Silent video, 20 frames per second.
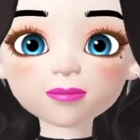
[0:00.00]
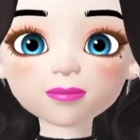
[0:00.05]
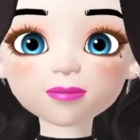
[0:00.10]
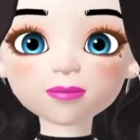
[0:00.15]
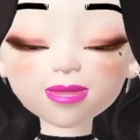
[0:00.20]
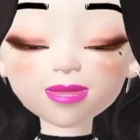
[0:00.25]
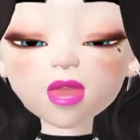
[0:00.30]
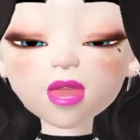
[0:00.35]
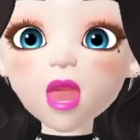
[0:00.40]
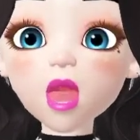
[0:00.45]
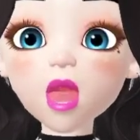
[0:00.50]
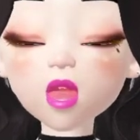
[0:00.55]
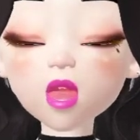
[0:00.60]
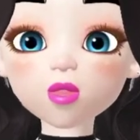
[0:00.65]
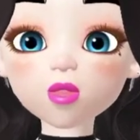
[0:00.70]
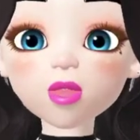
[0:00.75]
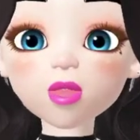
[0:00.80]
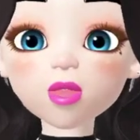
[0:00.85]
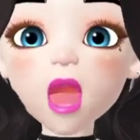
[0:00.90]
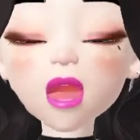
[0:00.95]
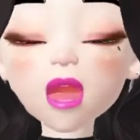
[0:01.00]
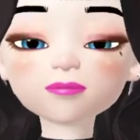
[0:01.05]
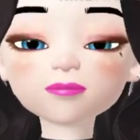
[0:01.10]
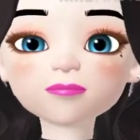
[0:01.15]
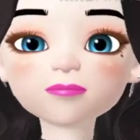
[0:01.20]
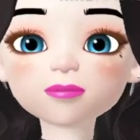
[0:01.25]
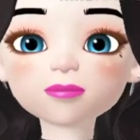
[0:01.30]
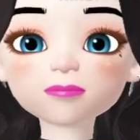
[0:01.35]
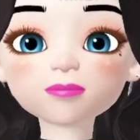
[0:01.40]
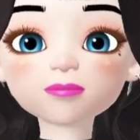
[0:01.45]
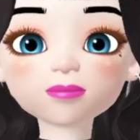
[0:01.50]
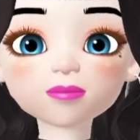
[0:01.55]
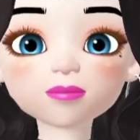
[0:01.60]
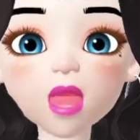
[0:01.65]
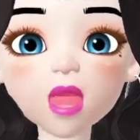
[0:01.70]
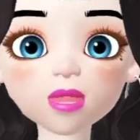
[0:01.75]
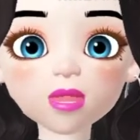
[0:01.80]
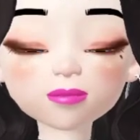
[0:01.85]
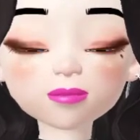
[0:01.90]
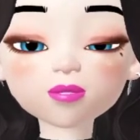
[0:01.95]
كن حذرا من
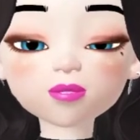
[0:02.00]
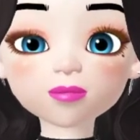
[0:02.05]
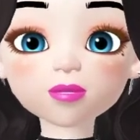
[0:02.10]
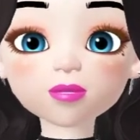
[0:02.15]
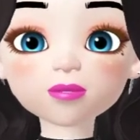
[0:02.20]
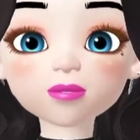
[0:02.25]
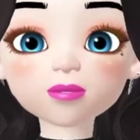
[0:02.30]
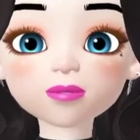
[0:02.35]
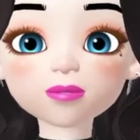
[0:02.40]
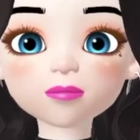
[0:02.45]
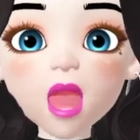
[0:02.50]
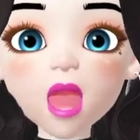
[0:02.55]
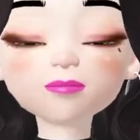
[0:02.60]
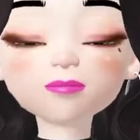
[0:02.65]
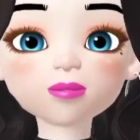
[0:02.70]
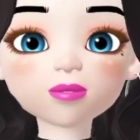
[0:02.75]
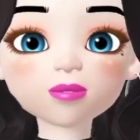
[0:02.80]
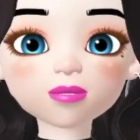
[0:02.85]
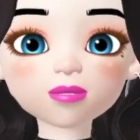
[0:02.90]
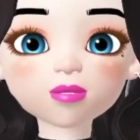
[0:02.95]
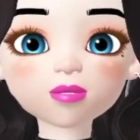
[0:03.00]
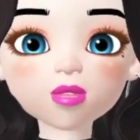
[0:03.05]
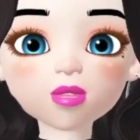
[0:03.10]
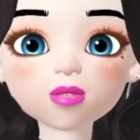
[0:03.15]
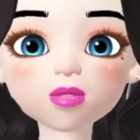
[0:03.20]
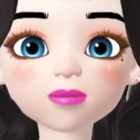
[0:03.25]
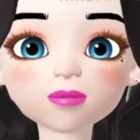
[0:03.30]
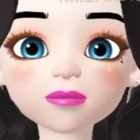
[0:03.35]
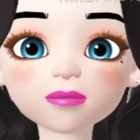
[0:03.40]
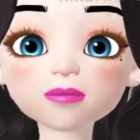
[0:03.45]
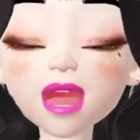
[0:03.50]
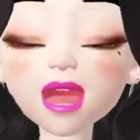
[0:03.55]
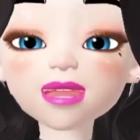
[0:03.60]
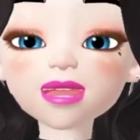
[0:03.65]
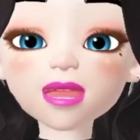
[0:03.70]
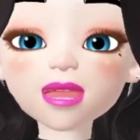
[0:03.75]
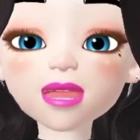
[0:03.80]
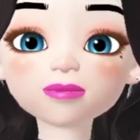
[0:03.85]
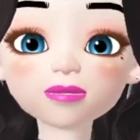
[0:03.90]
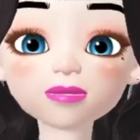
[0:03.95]
تعليقات بعض الأشخاص الذين
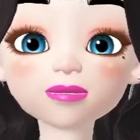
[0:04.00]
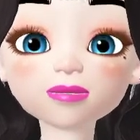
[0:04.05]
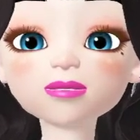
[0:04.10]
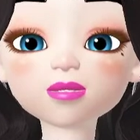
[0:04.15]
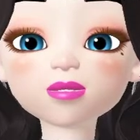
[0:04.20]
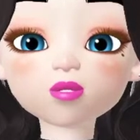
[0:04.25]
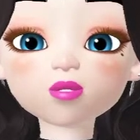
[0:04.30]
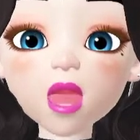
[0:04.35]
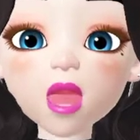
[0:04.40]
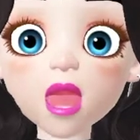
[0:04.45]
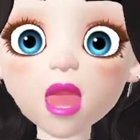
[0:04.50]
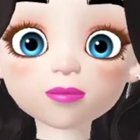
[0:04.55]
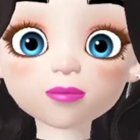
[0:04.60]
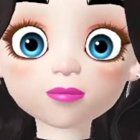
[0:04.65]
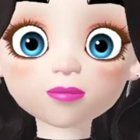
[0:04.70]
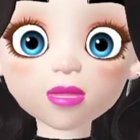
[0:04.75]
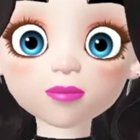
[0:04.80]
يحاولون